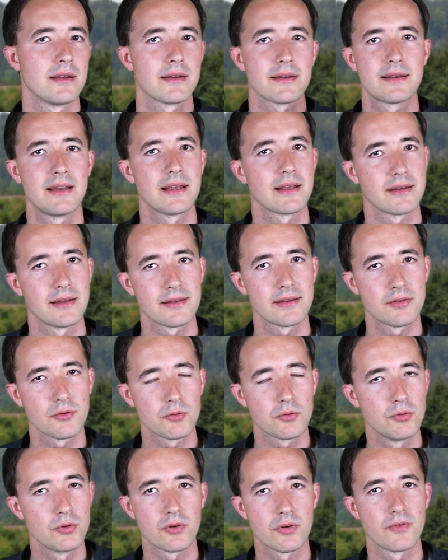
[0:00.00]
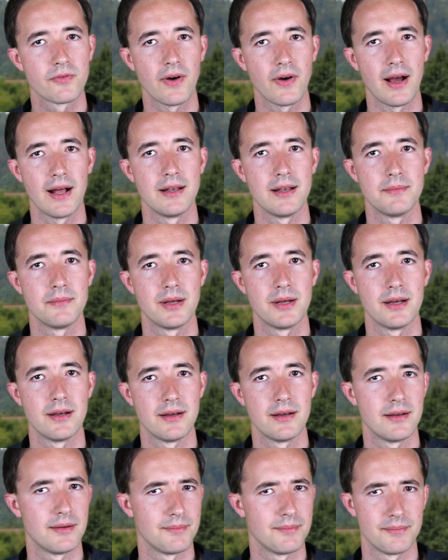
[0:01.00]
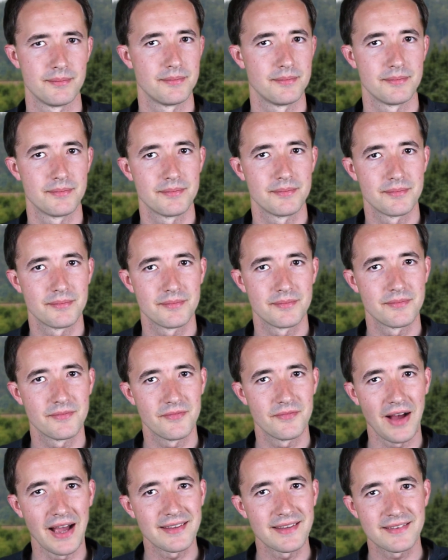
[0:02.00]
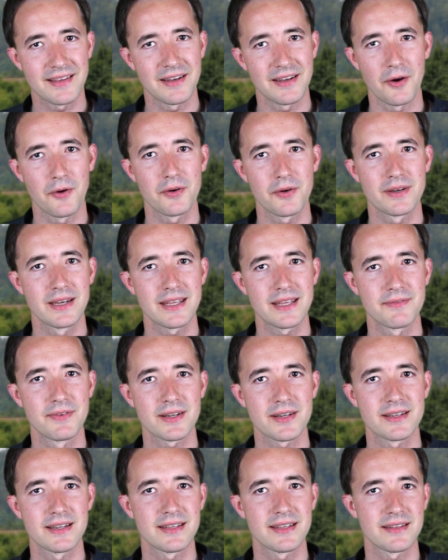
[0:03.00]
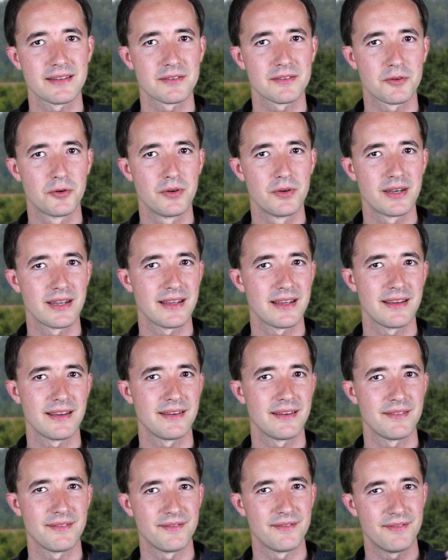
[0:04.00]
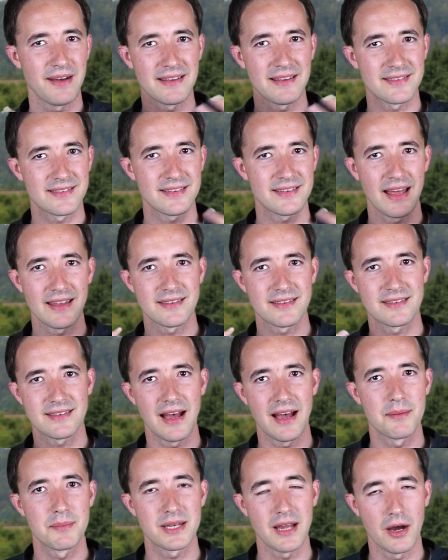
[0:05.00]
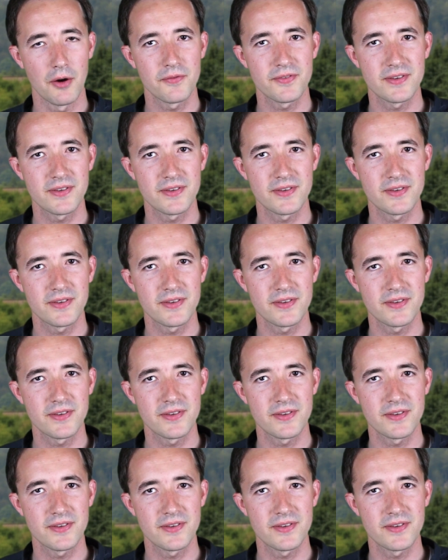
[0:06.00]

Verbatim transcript: klingt nicht so gut und vor allem ähm, weiß dann auch nicht wirklich ein Kunde, was hat es damit auf